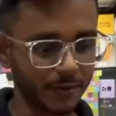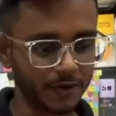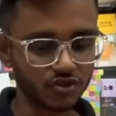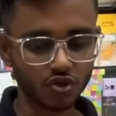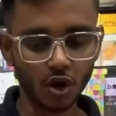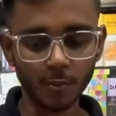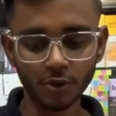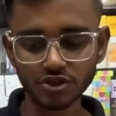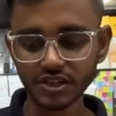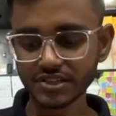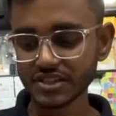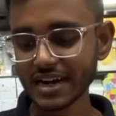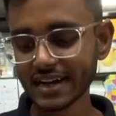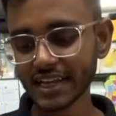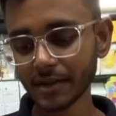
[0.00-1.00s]
पास कॉम्बो जो
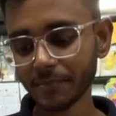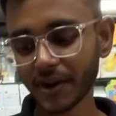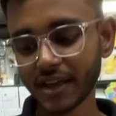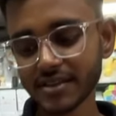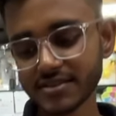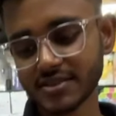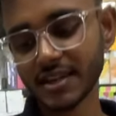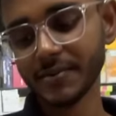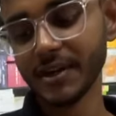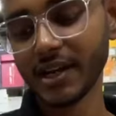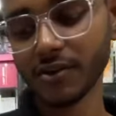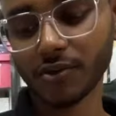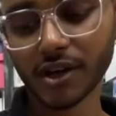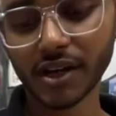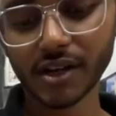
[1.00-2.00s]
स्टार्टिंग प्राइस सेवन
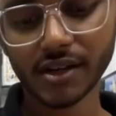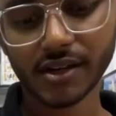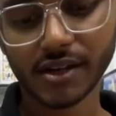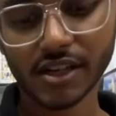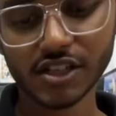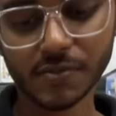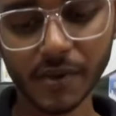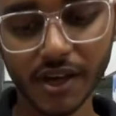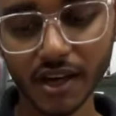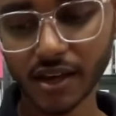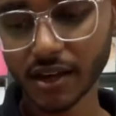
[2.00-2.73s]
इन वन है इसमें